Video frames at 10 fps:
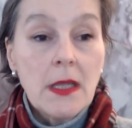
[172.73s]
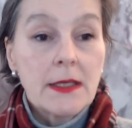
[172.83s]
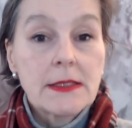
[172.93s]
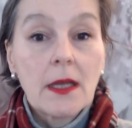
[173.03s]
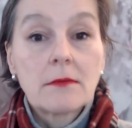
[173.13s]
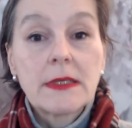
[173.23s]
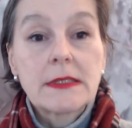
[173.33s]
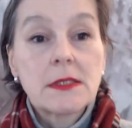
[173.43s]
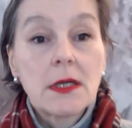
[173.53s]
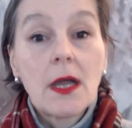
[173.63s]
и,
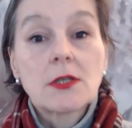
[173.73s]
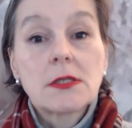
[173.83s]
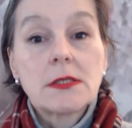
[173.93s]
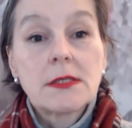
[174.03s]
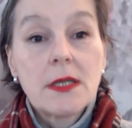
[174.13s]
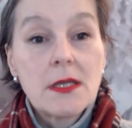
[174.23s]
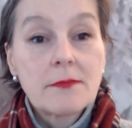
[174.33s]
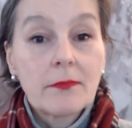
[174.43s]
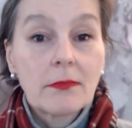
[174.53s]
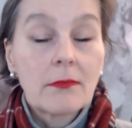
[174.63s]
соответственно, каждый
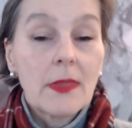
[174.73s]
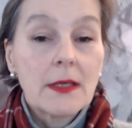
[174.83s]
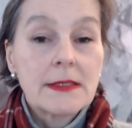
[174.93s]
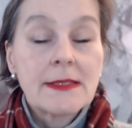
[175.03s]
день э,